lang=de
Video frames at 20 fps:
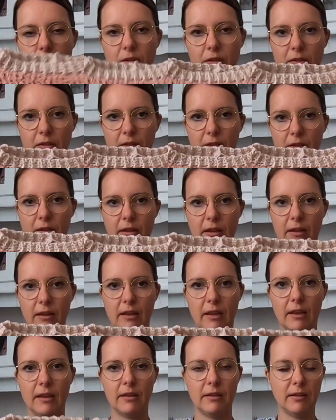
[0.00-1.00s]
wird. Das ist der
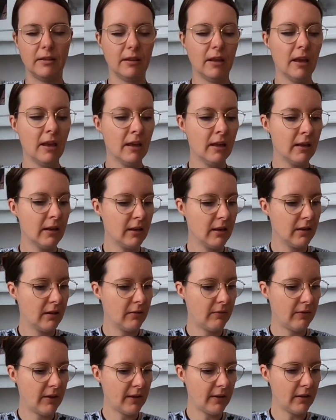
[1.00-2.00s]
Katie
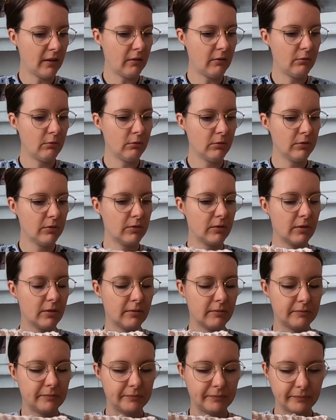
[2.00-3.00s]
Wanderlust.
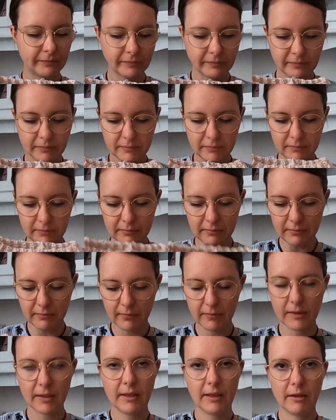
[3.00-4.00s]

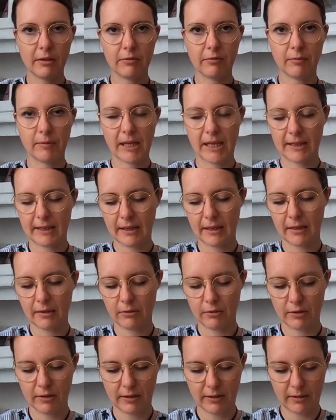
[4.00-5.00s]
Hier auf dem Kanal
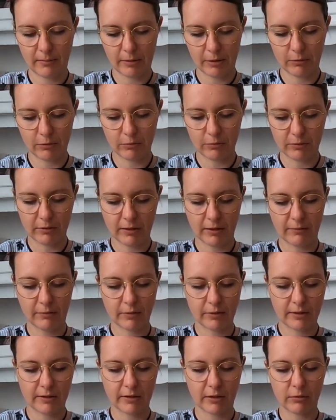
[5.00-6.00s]
könnt ihr ja mal gucken, der
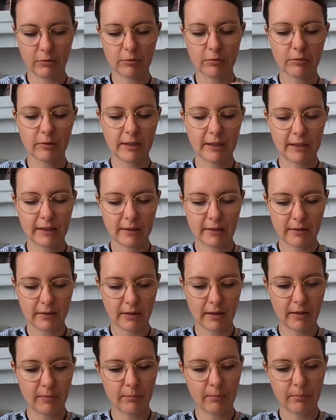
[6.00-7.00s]
wird genauso
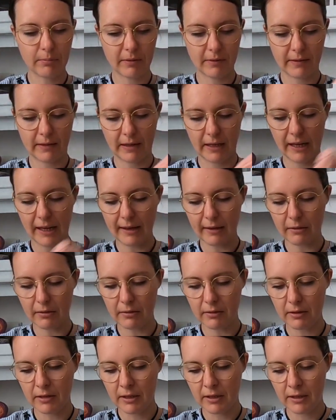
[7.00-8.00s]
gehäkelt, eben ein bisschen
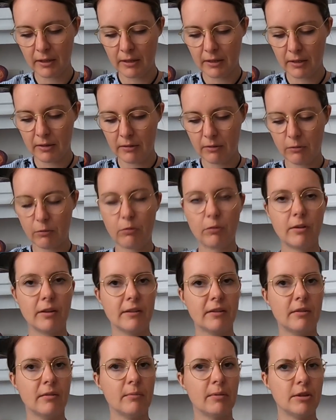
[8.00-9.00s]
länger.
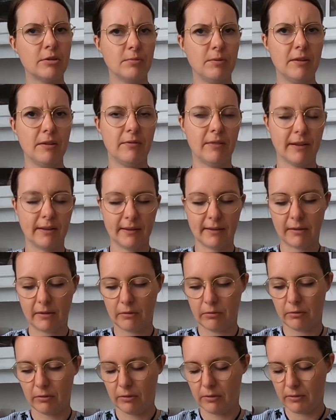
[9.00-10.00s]
Oder zum Beispiel die Weste
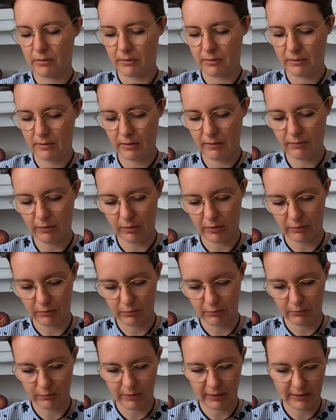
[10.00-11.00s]
auch, die wird
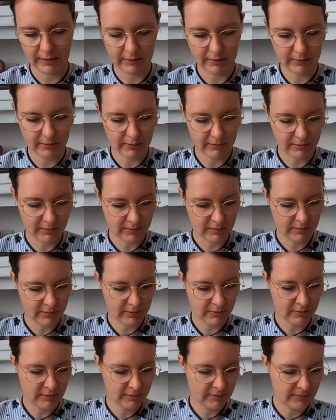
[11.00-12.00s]
auch so gehäkelt.
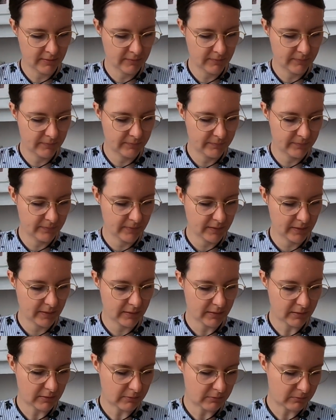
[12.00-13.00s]

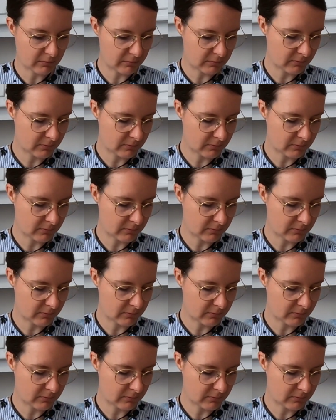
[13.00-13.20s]
Genau.